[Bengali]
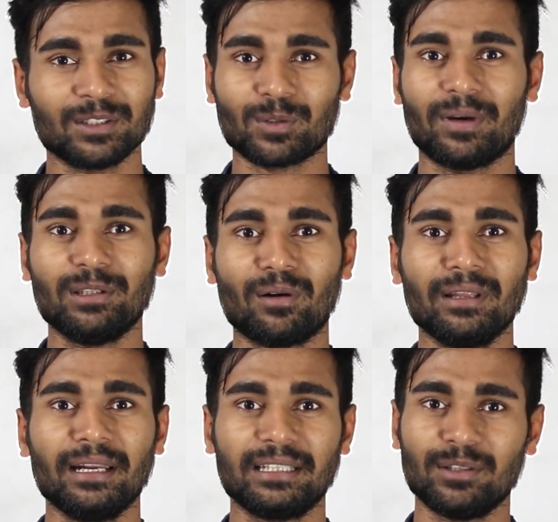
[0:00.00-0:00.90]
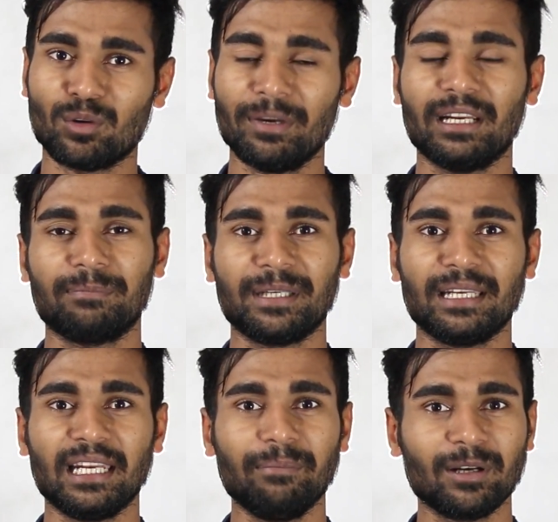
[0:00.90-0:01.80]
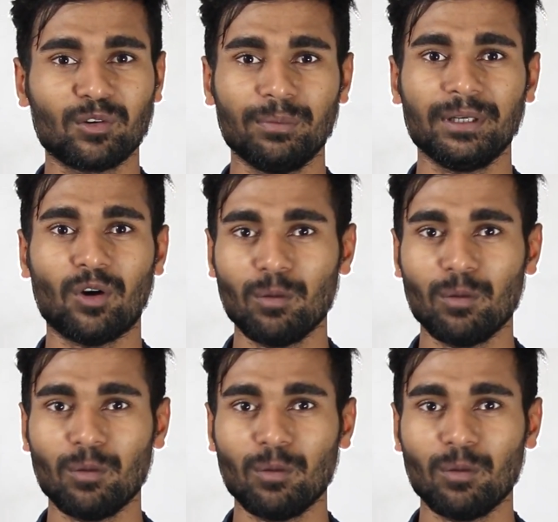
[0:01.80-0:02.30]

সো এই ধরনের একটি ডোমেইন আপনি কিনে নেবেন খুবই